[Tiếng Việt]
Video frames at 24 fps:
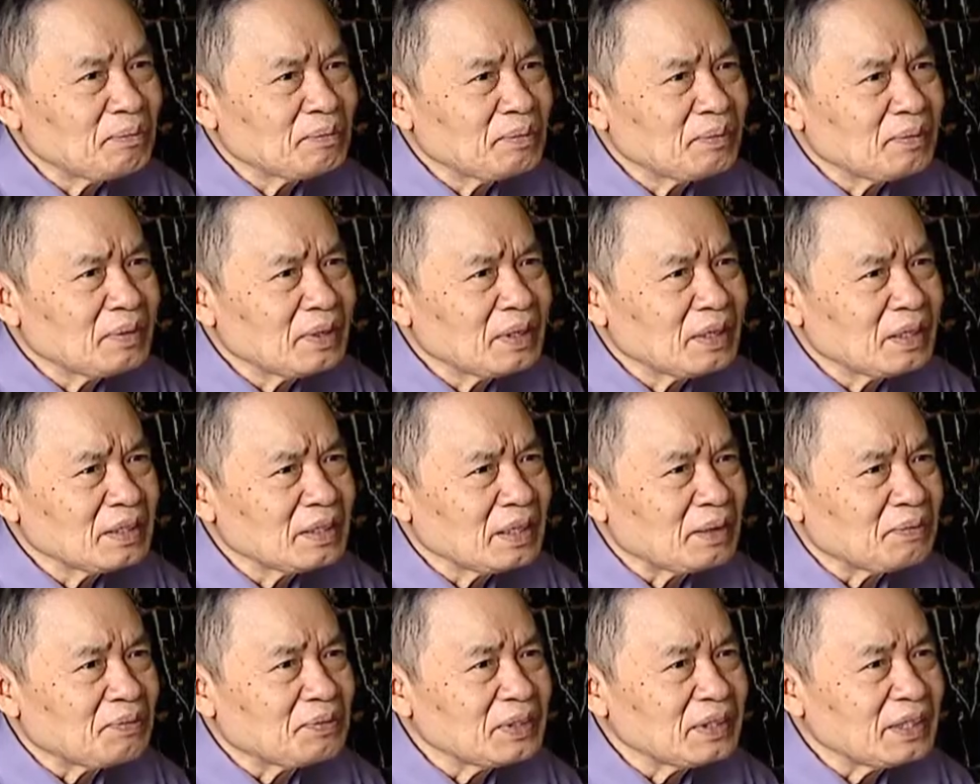lúc bây giờ
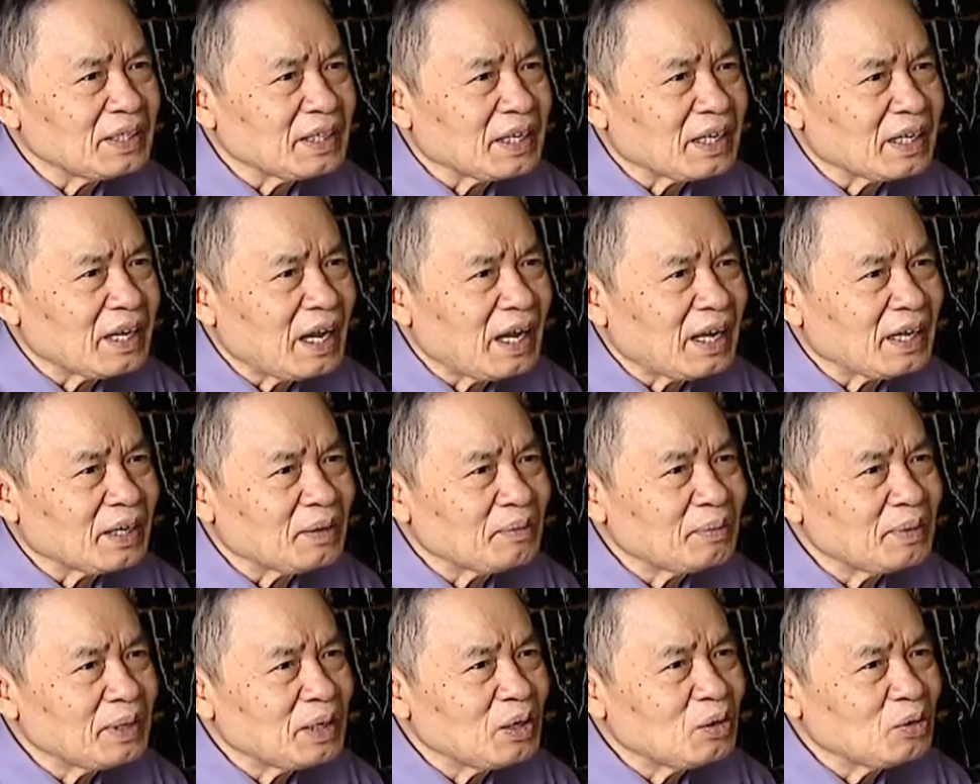chỉ có độ
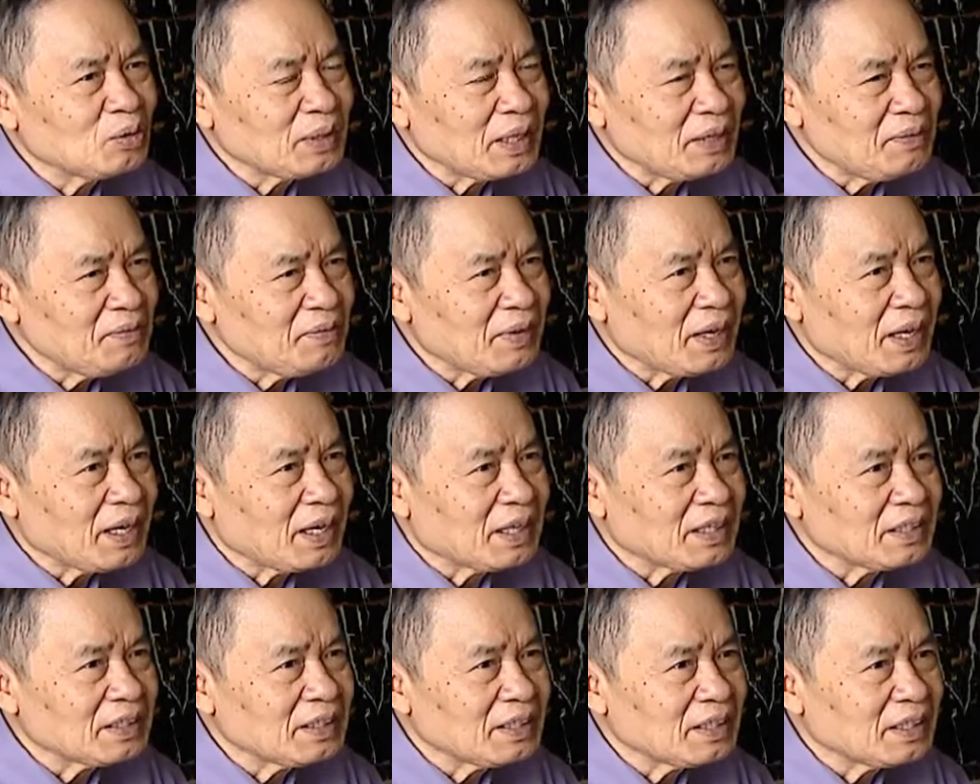sáu bảy đồng chí
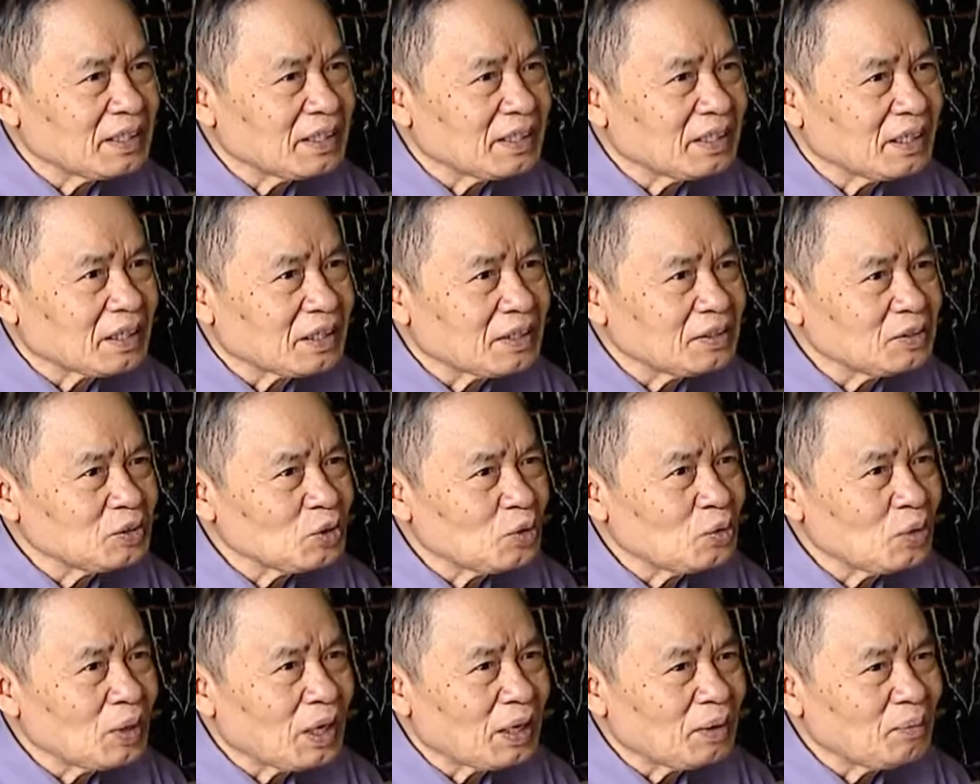thôi
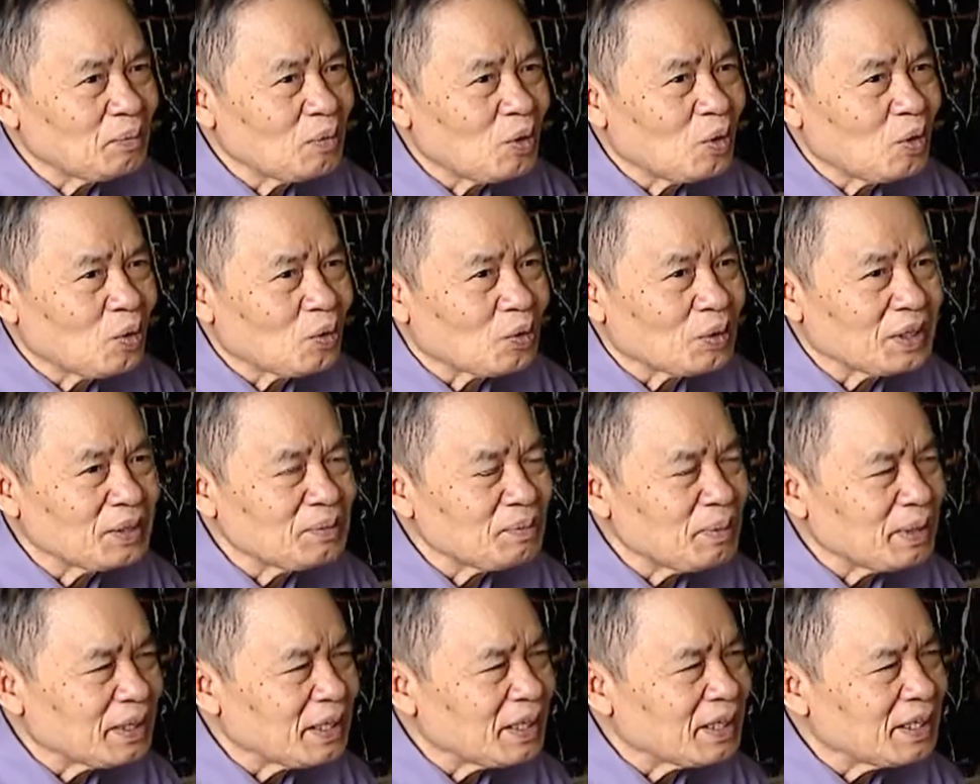thế thì công việc thì
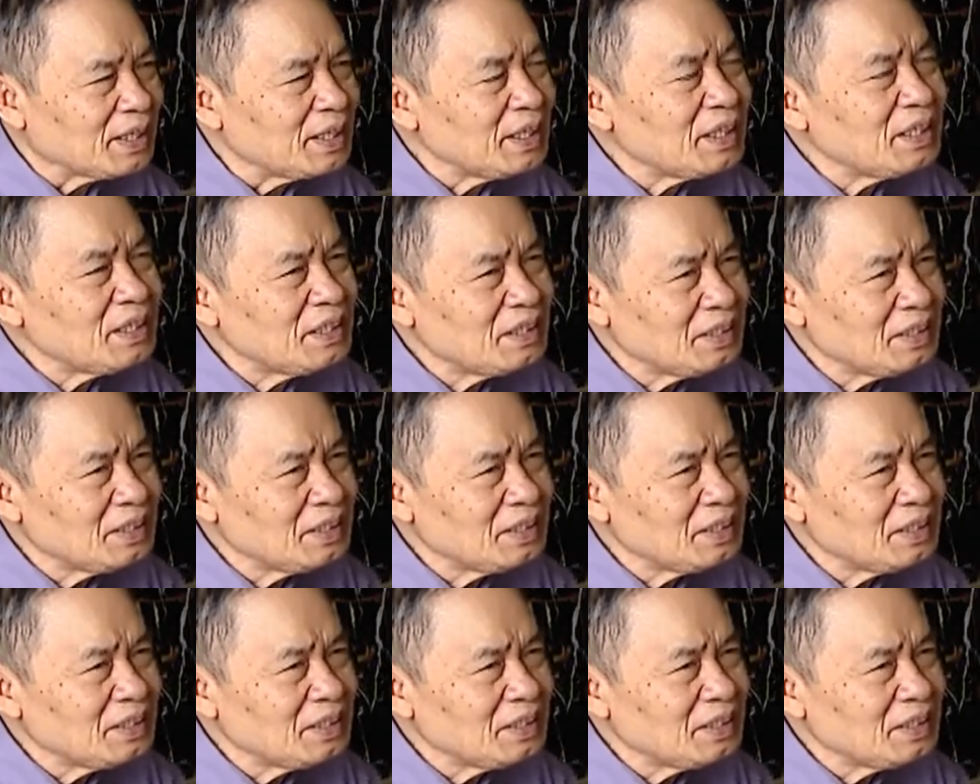rất nhiều